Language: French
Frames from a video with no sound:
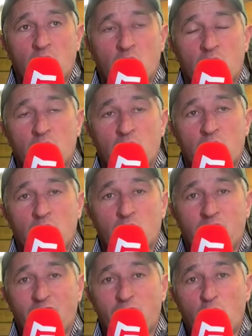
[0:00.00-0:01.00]

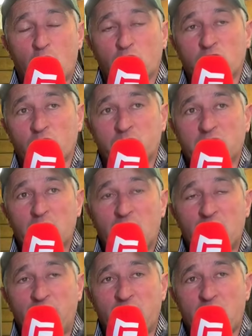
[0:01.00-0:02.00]
Euh, va falloir qu'on tente peut-être de
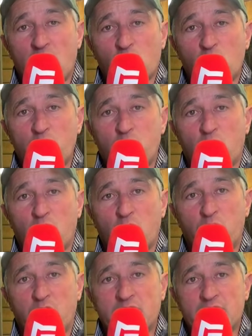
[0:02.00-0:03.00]
la défier un coup
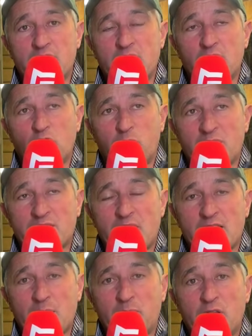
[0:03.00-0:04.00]
pour, pour essayer de passer
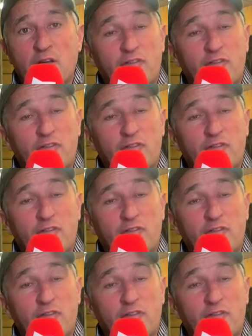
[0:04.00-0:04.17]
un cap.